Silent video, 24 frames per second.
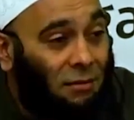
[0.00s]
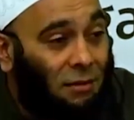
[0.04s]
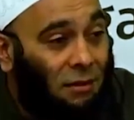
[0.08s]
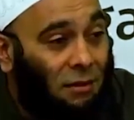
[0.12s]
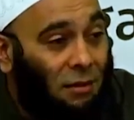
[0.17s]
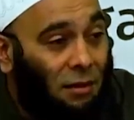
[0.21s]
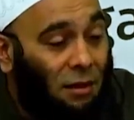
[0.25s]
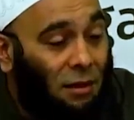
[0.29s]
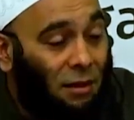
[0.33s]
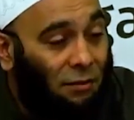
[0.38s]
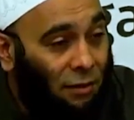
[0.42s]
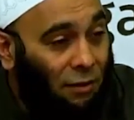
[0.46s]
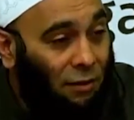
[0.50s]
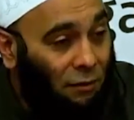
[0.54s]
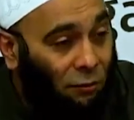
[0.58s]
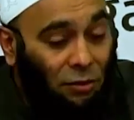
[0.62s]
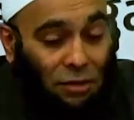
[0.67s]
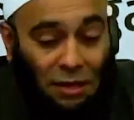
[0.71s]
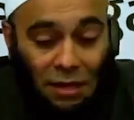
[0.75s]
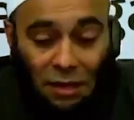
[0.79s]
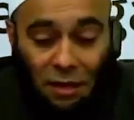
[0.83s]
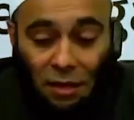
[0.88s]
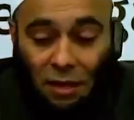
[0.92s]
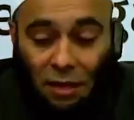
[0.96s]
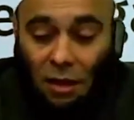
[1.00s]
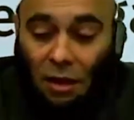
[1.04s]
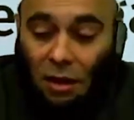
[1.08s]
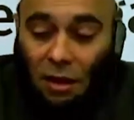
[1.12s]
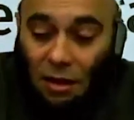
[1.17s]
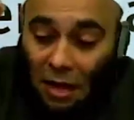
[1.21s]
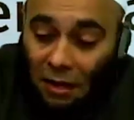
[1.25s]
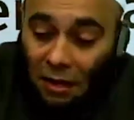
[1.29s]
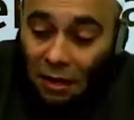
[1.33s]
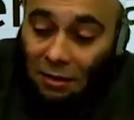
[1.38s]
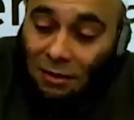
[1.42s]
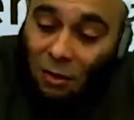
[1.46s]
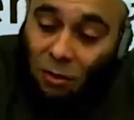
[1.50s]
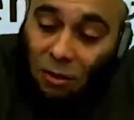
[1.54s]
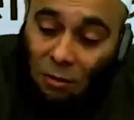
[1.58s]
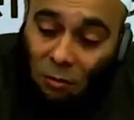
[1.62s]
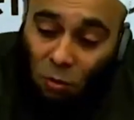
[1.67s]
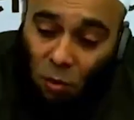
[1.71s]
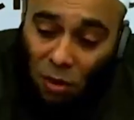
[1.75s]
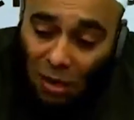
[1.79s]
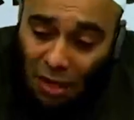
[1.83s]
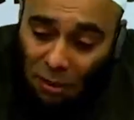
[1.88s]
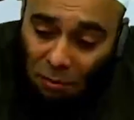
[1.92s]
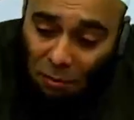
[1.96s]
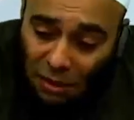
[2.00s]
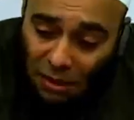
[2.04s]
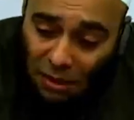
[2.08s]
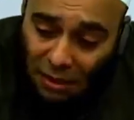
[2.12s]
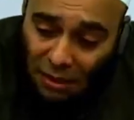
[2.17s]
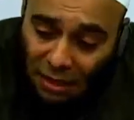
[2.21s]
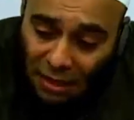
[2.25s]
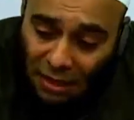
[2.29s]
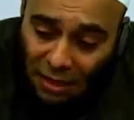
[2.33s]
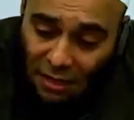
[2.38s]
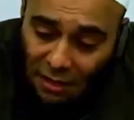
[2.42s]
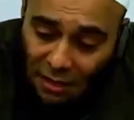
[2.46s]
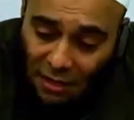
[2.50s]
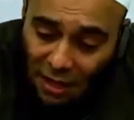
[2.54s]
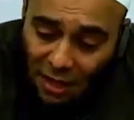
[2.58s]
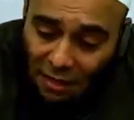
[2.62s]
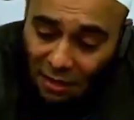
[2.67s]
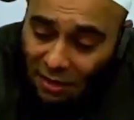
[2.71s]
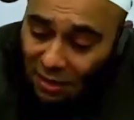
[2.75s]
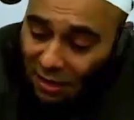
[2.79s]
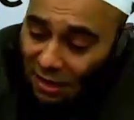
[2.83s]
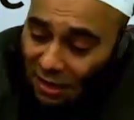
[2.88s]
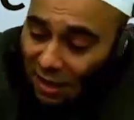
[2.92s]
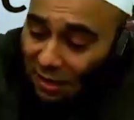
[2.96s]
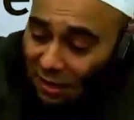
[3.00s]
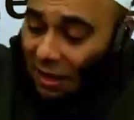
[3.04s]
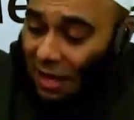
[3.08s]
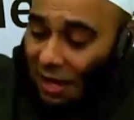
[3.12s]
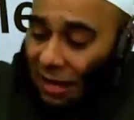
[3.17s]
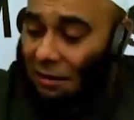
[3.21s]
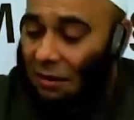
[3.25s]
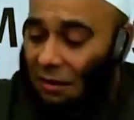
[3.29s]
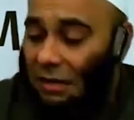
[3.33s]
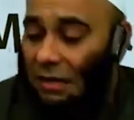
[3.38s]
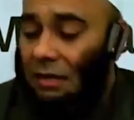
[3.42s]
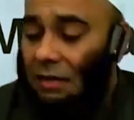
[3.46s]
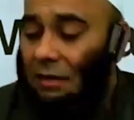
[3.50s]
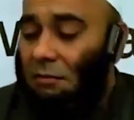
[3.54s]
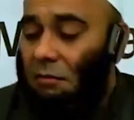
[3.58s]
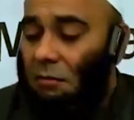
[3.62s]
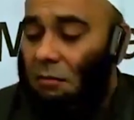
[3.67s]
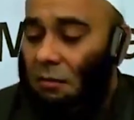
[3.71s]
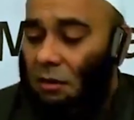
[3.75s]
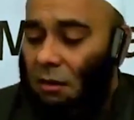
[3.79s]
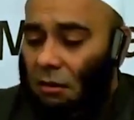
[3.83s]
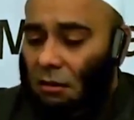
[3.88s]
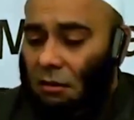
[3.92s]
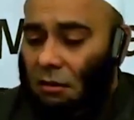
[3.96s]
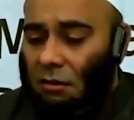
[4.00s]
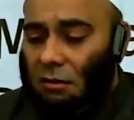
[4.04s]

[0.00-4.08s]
living foodnya. Dan sayur dan buah kayak seperti ini, ini kan tadi katakan ini, e,